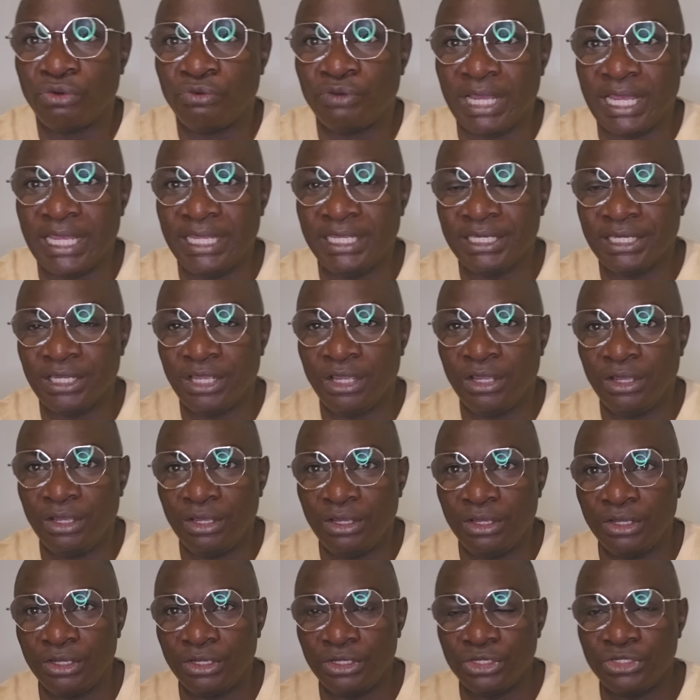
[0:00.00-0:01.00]
ouais, euh,
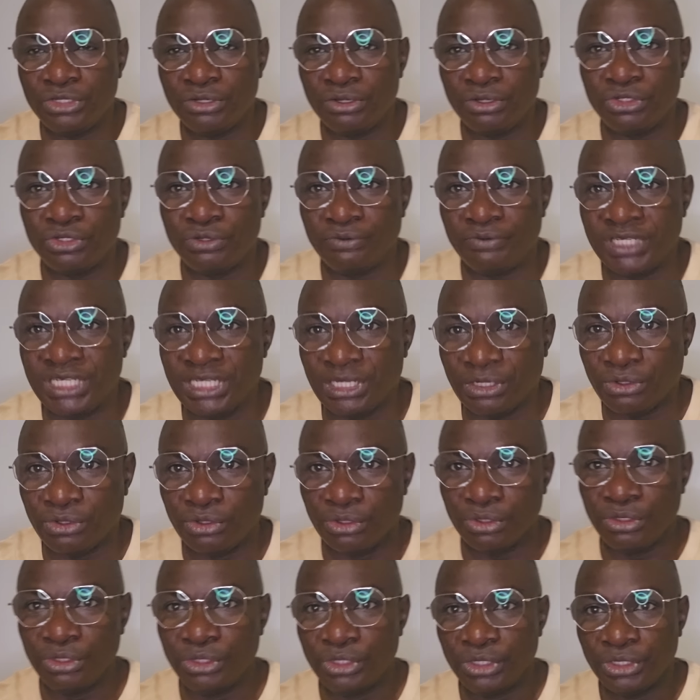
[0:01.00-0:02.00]
euh, je, veux dire
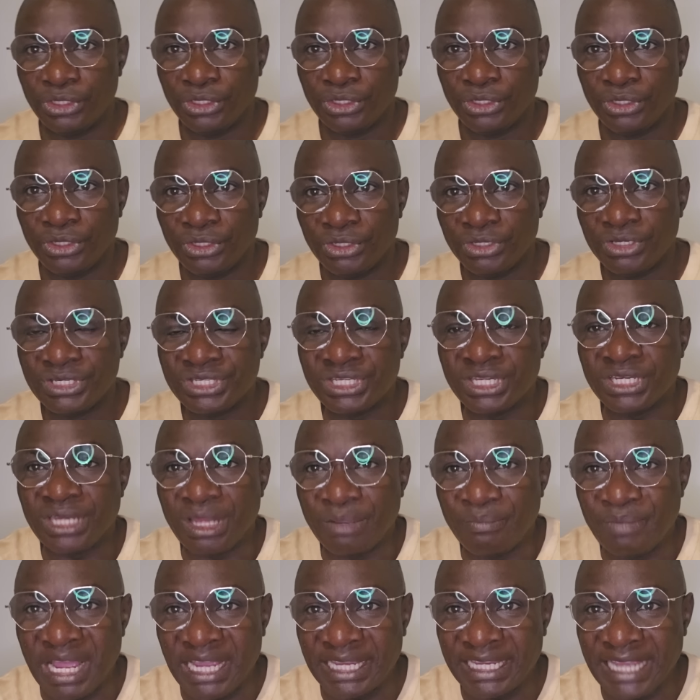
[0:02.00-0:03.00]
que c'est un
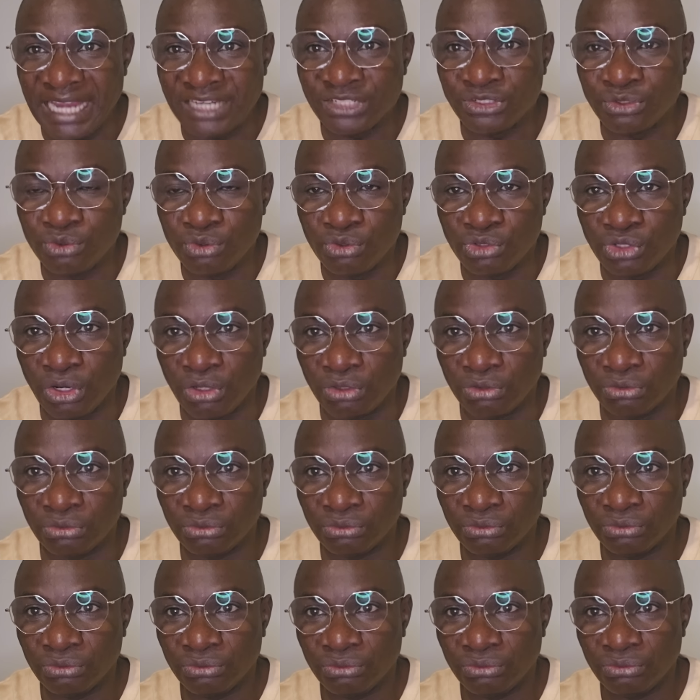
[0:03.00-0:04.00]
mariage, l'OTAN.
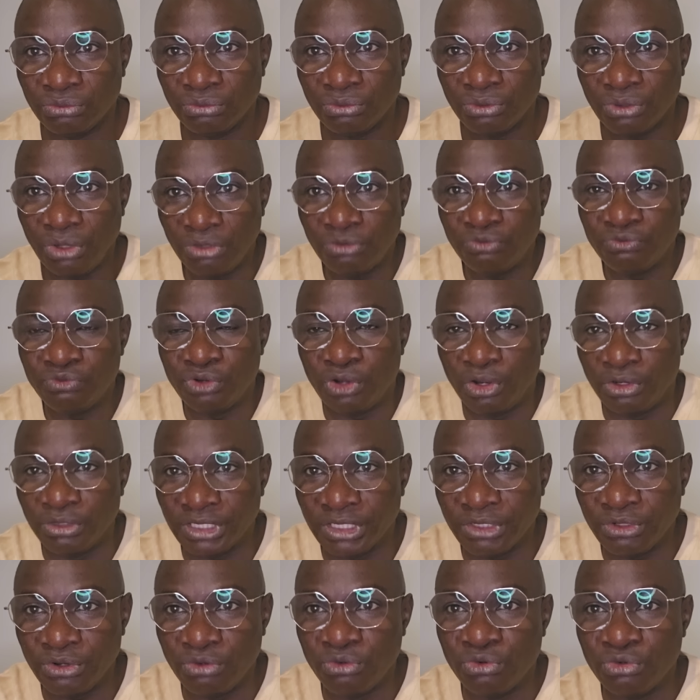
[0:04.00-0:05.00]
Quand vous
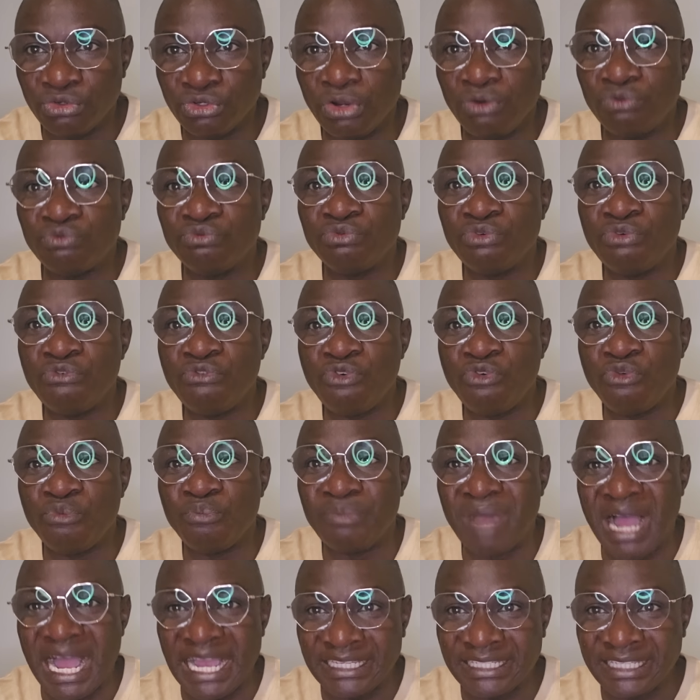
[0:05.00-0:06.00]
rentrez dans l'OTAN, vous vous
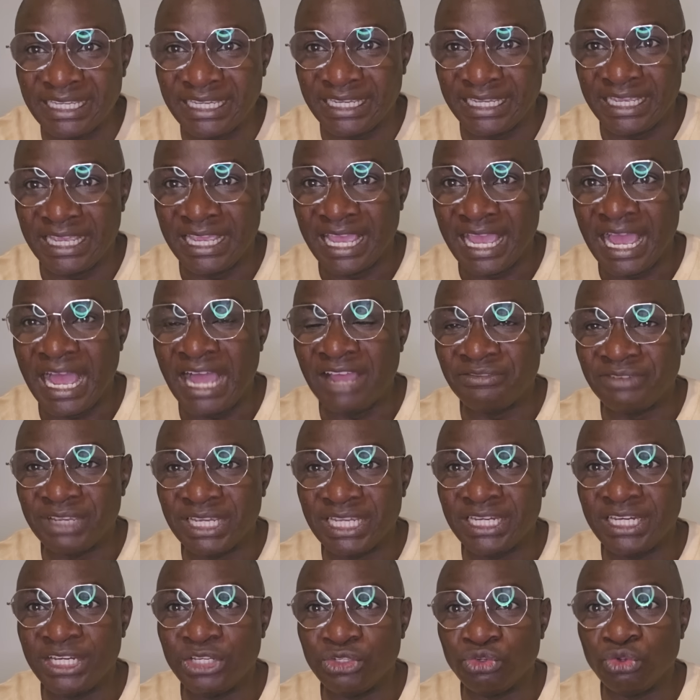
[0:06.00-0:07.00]
mariez
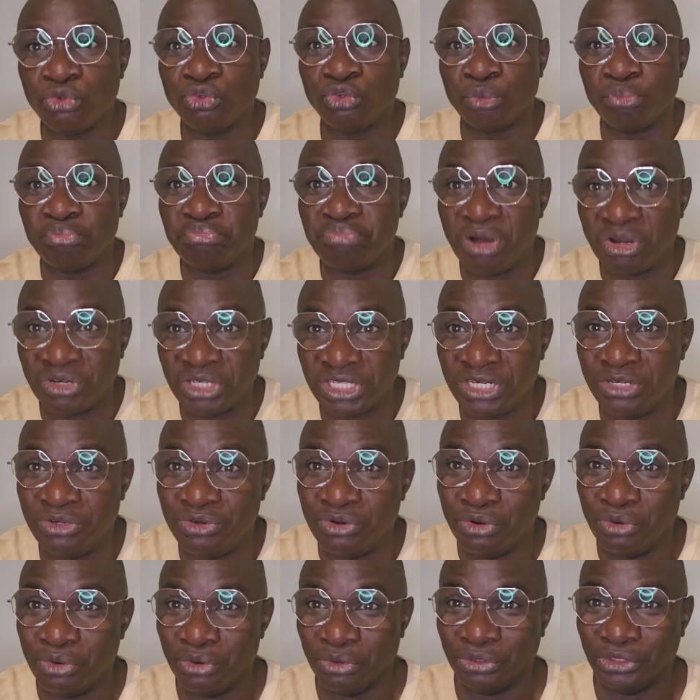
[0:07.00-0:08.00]
avec les autres bandits
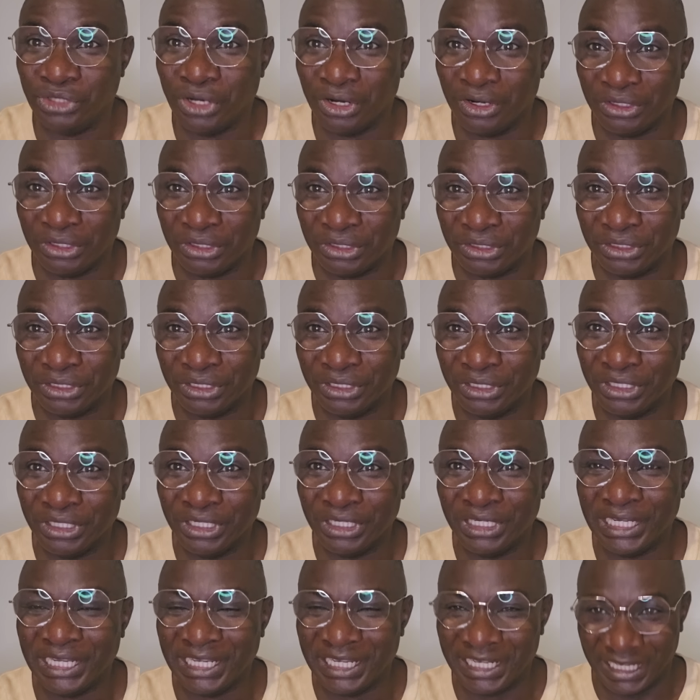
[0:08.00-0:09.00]
de l'OTAN.
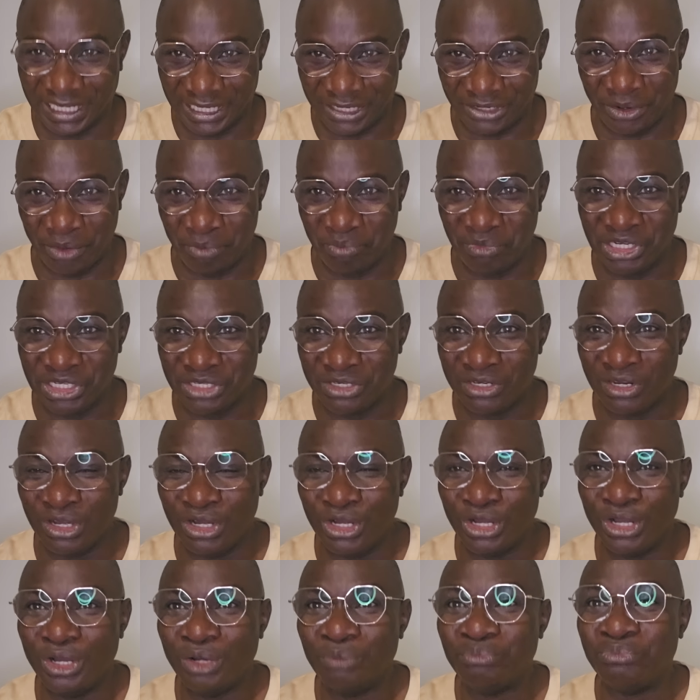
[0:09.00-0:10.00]
Et que
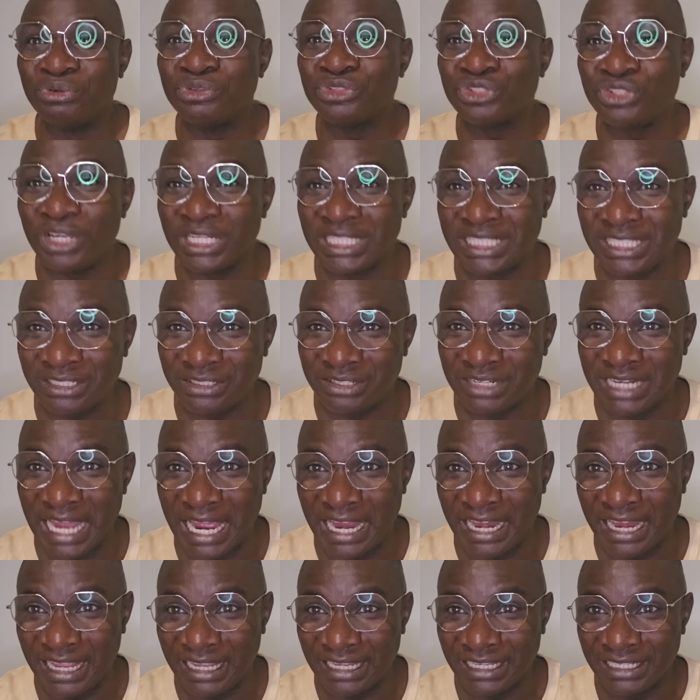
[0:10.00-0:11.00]
maintenant, pour sortir de
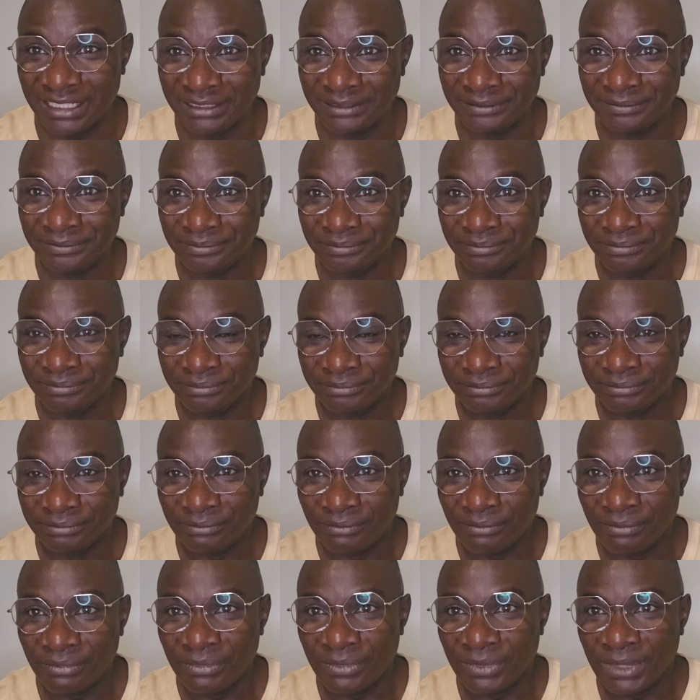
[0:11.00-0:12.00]
là, là
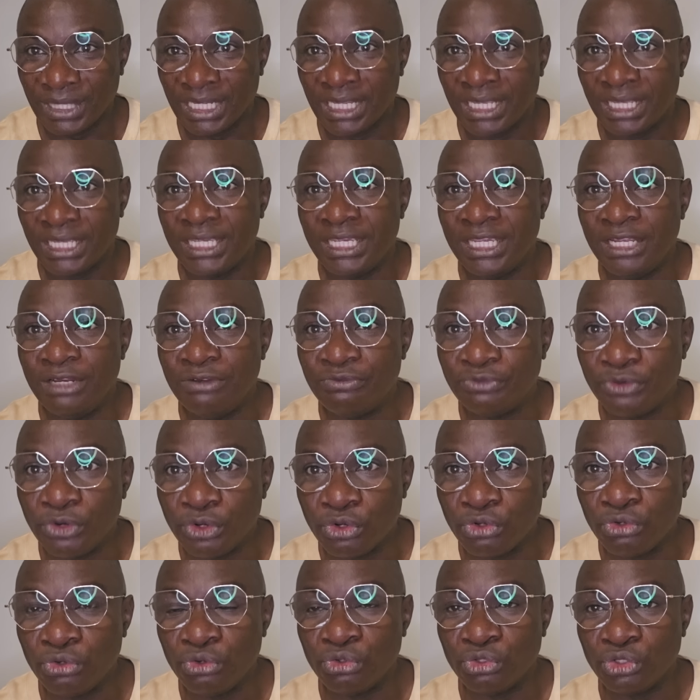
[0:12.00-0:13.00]
il faut
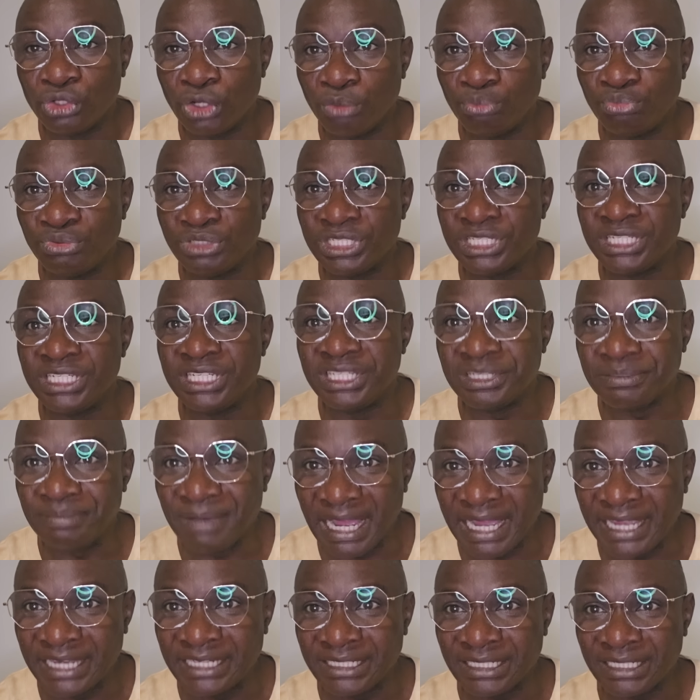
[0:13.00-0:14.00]
que l'OTAN puisse
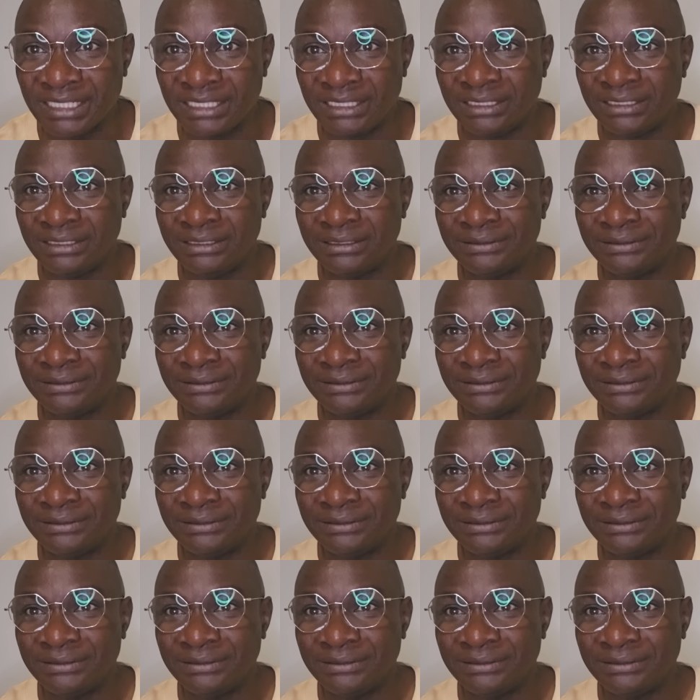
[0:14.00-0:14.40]
disparaître.